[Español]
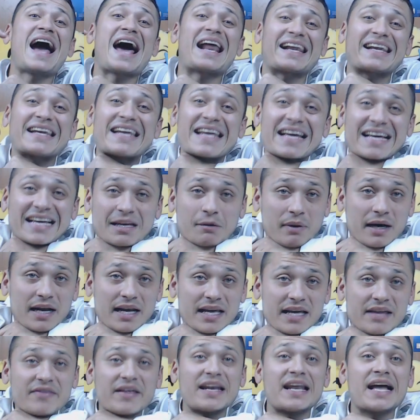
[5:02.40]
a Rick,
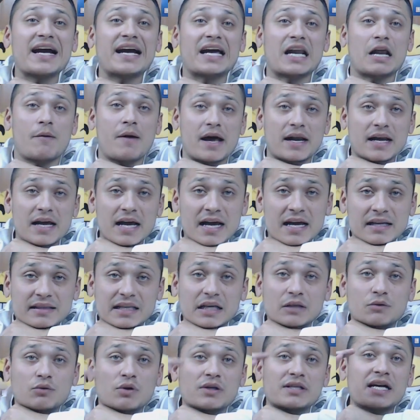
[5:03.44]
¿vale? Darle a grabar,
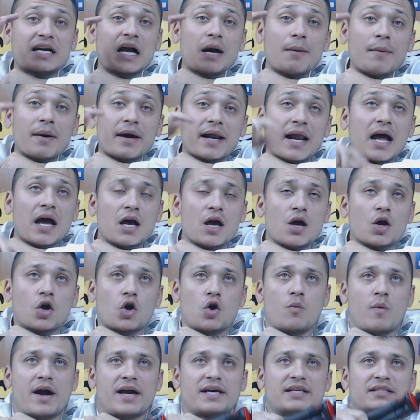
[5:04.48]
tanto a esa cámara
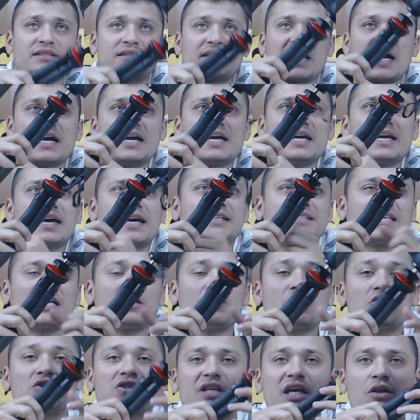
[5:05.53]
como a esta. Esta
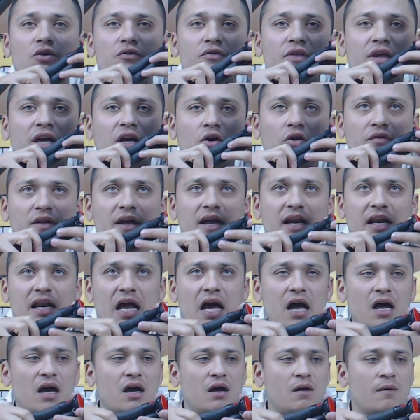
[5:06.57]
no sé dónde
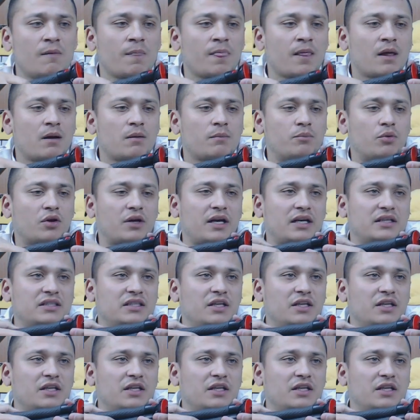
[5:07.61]
esconderla, porque es